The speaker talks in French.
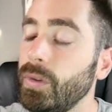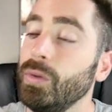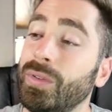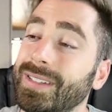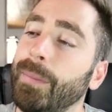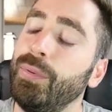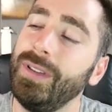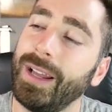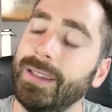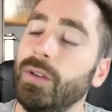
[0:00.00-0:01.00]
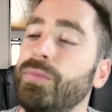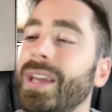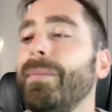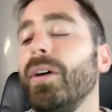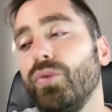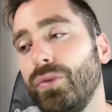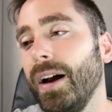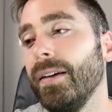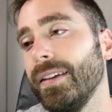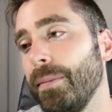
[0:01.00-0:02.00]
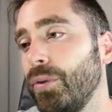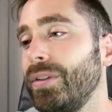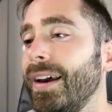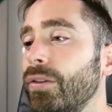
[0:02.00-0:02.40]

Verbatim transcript: Donc, ce sera plus le dernier des Lumières, mais en tout cas, c'est un perso qui